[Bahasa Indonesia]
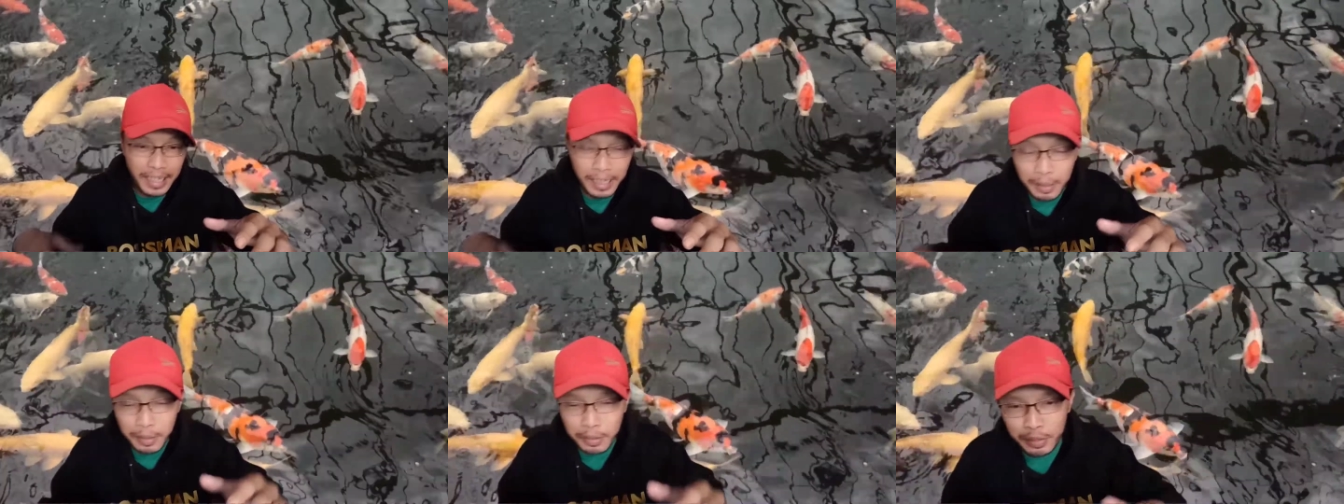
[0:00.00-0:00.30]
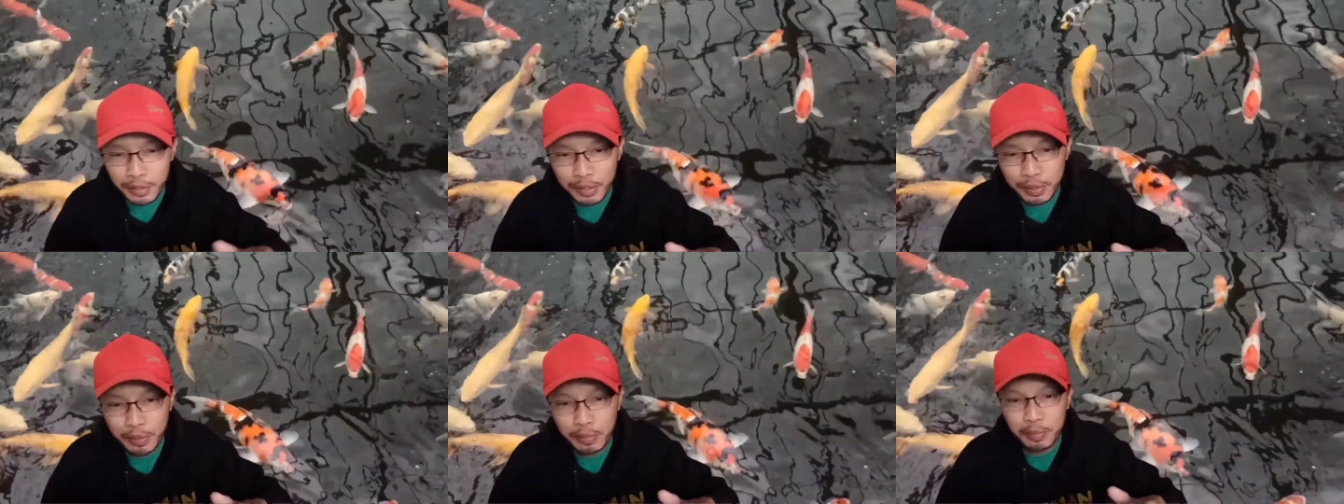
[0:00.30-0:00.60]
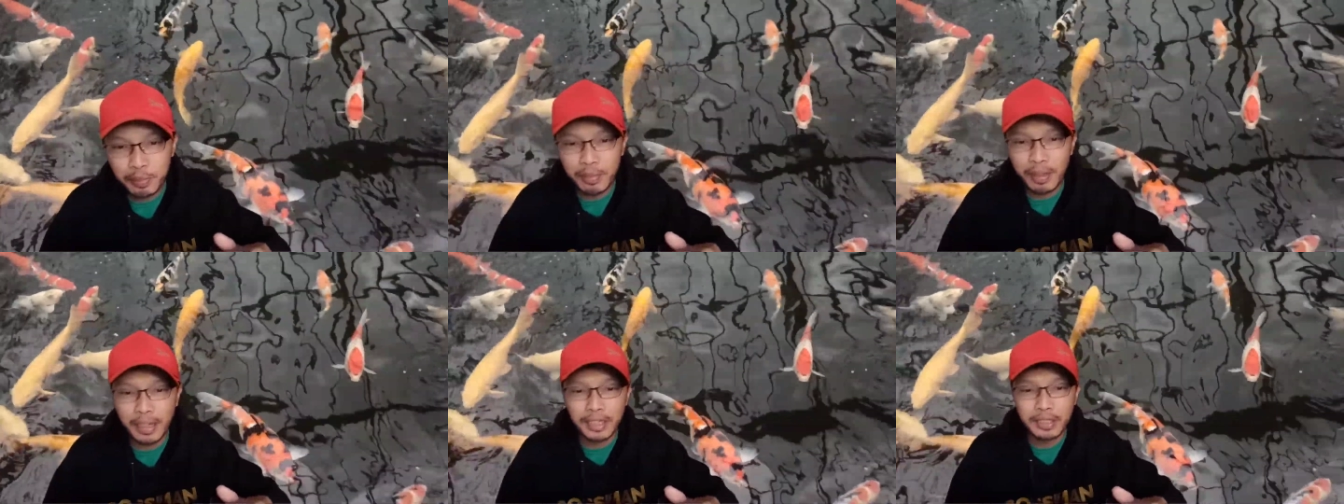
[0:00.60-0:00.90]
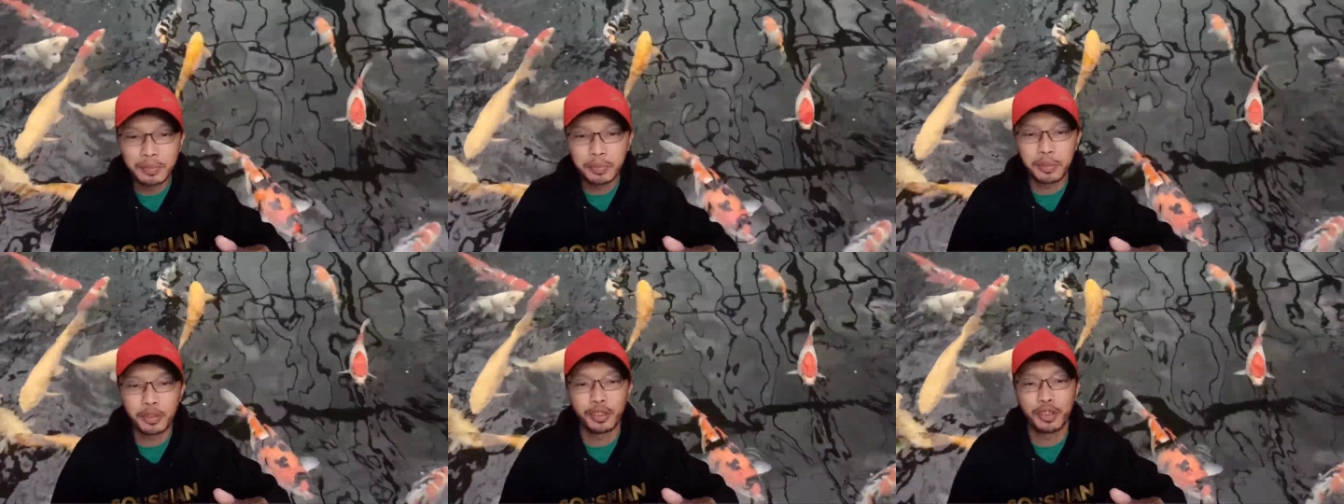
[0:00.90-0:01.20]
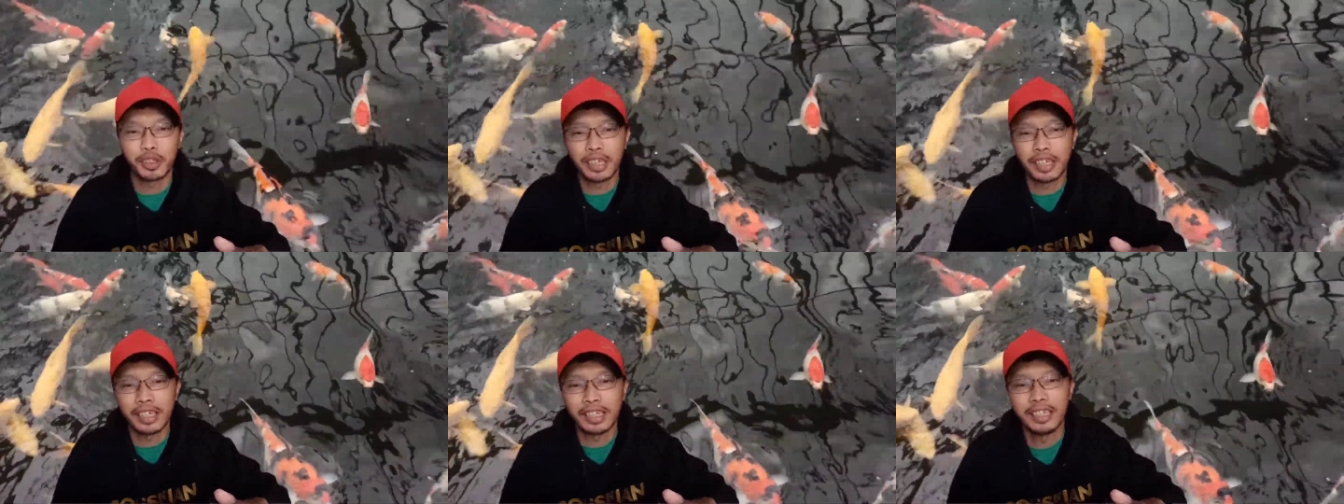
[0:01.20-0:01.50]
ya untuk membahas
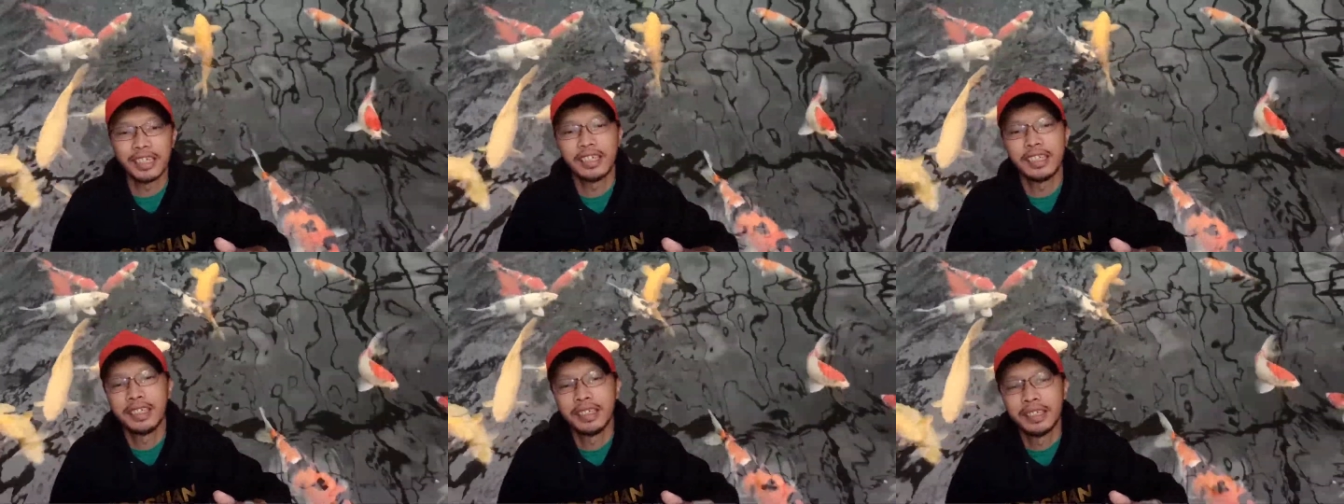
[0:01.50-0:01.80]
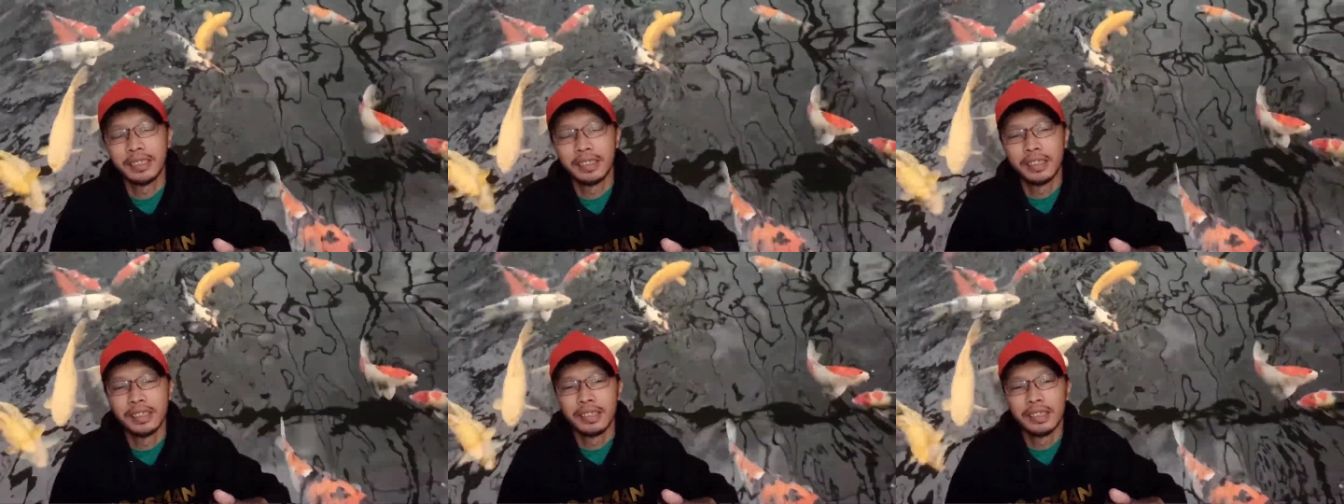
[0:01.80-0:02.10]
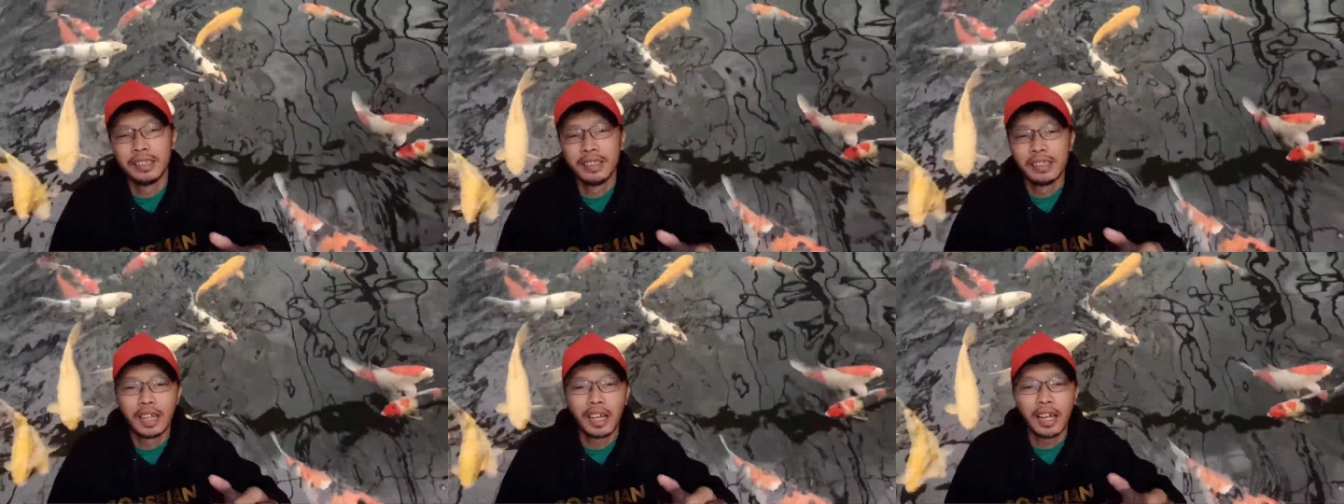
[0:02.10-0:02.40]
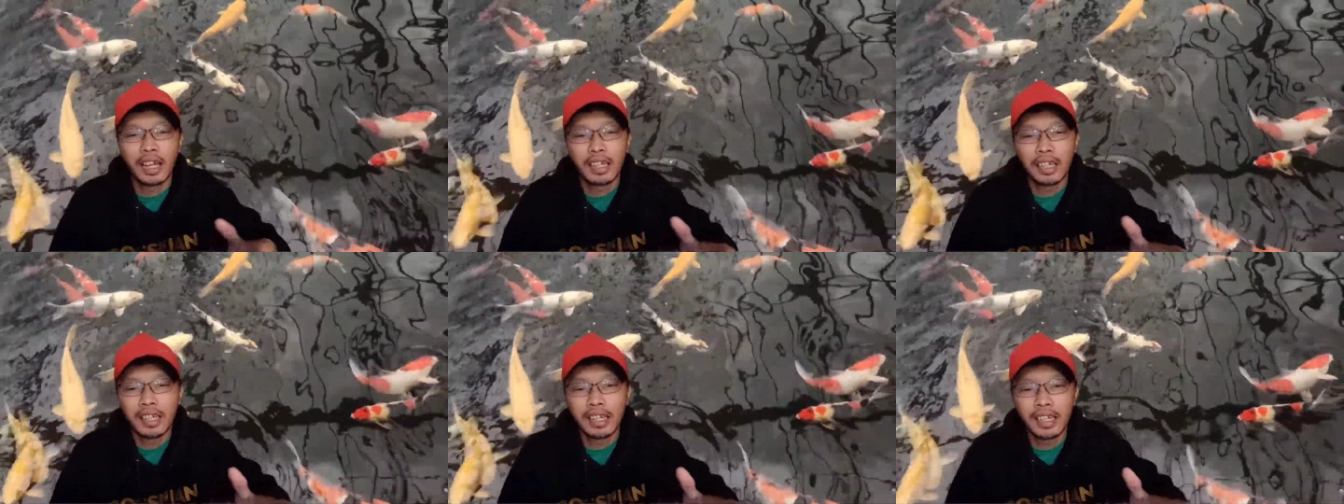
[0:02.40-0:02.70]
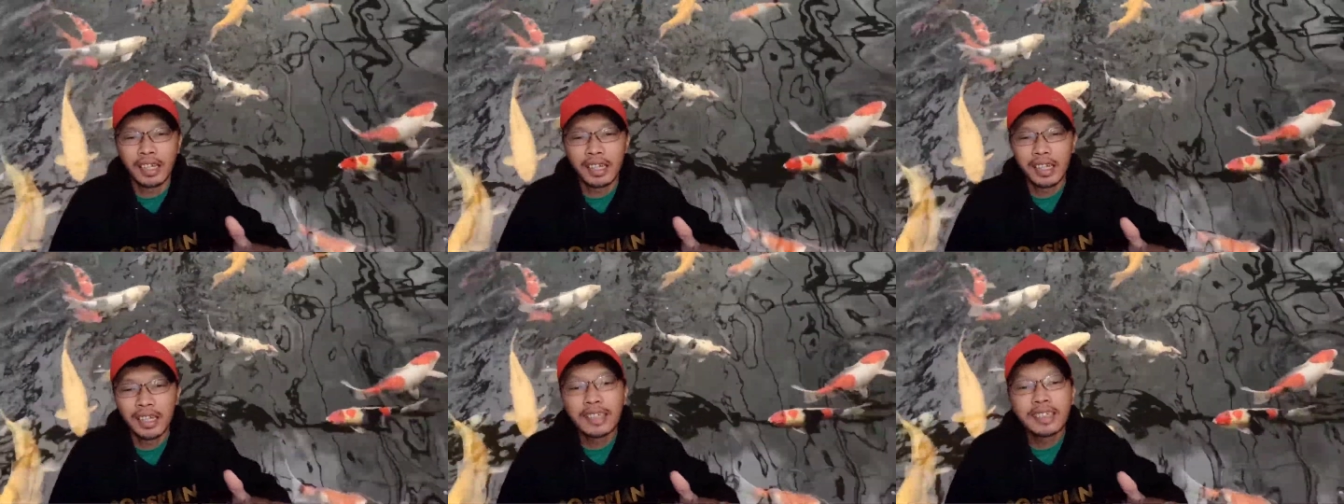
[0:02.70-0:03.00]
proteinnya
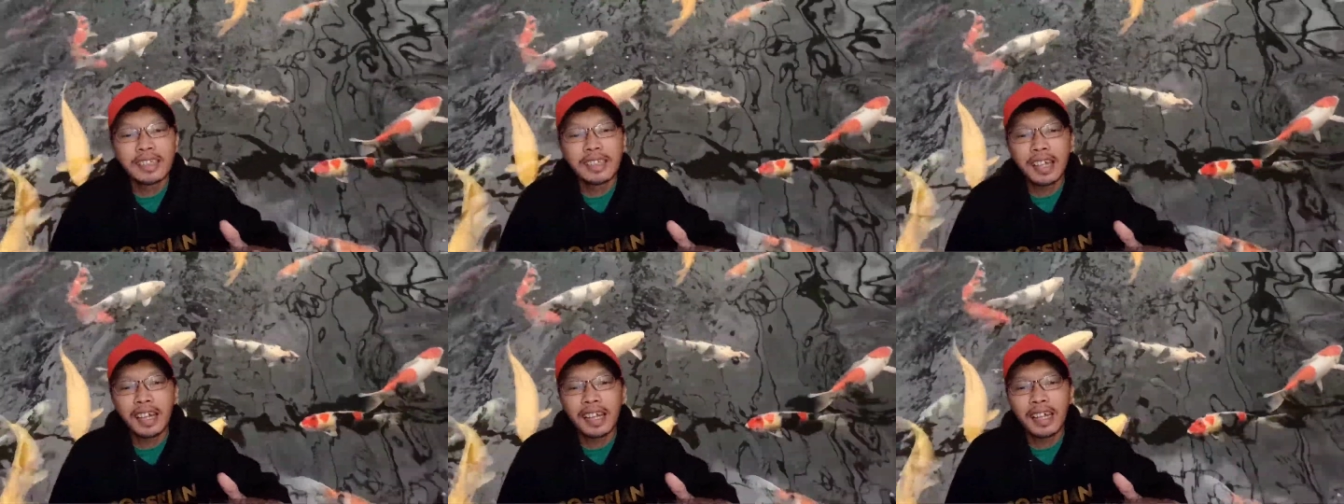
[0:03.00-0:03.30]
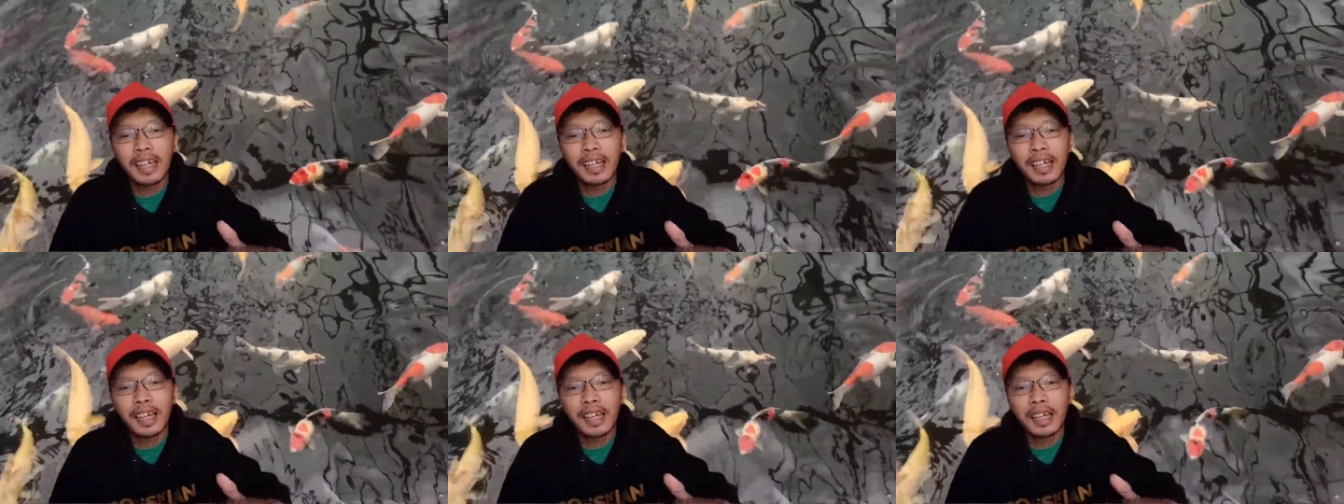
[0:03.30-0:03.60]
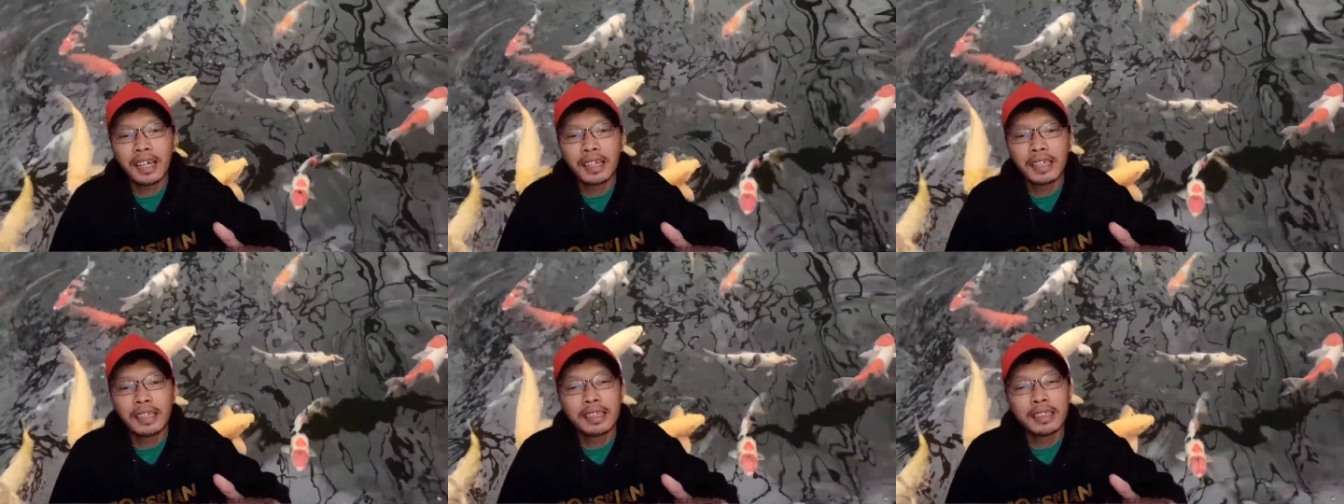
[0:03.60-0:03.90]
ada sekarang yang